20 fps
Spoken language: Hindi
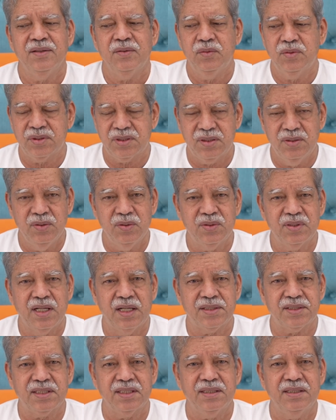कुछ लोग
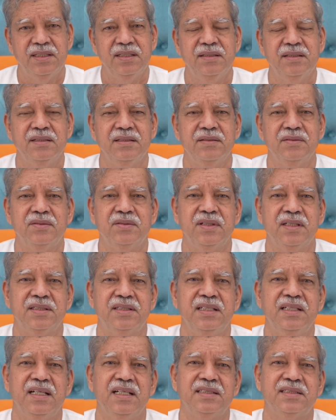राष्ट्र की
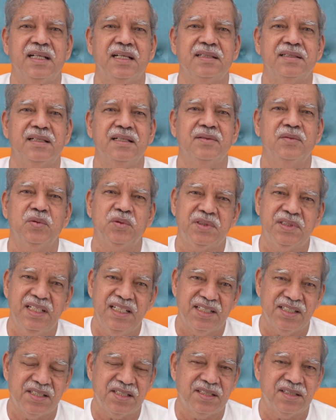उन्नति नहीं चाहते कुछ
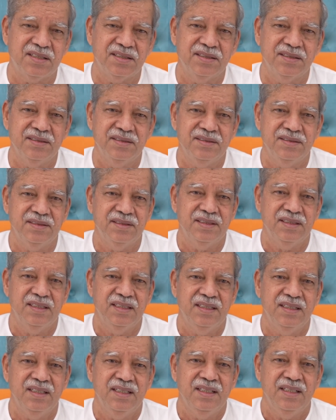देश
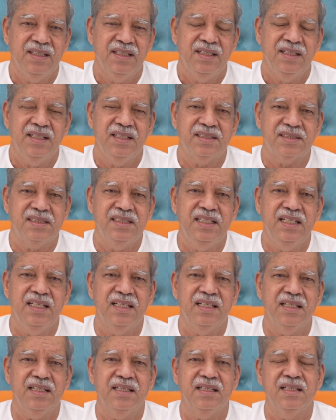
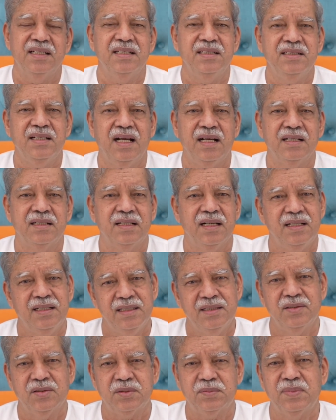इसलिए यहाँ
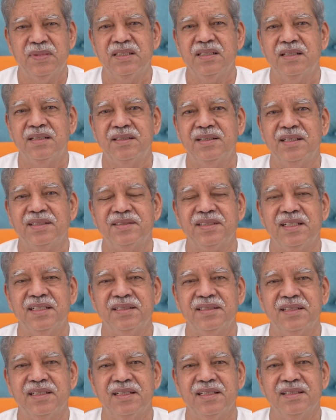कलह उत्पन्न करना
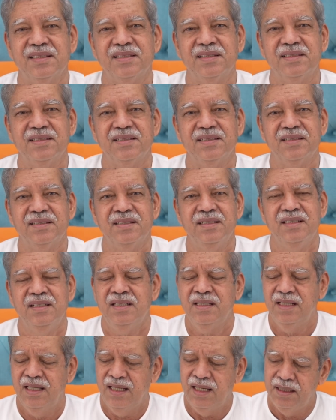चाहते हैं
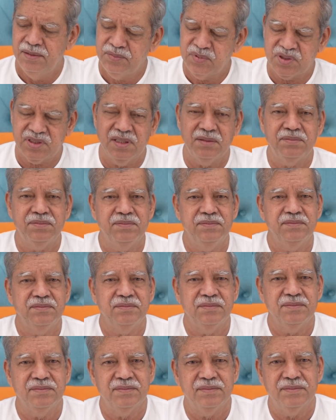हम सब
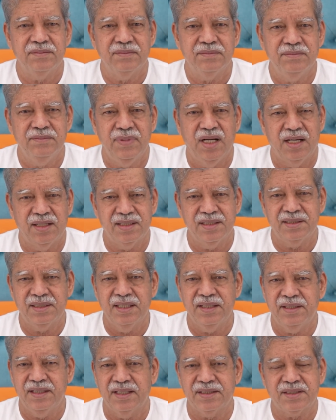भारत
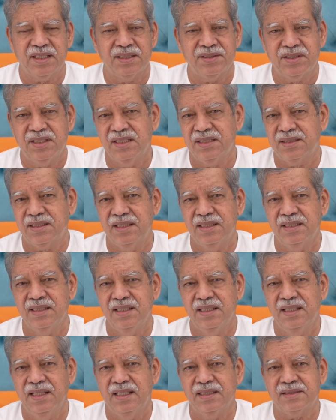एक ऐसा क्षेत्र
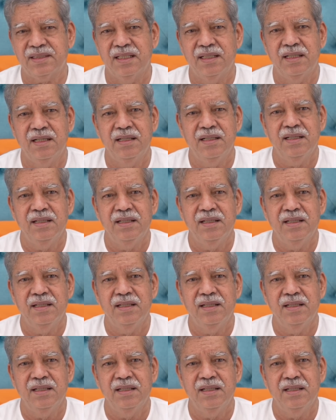है ऐसा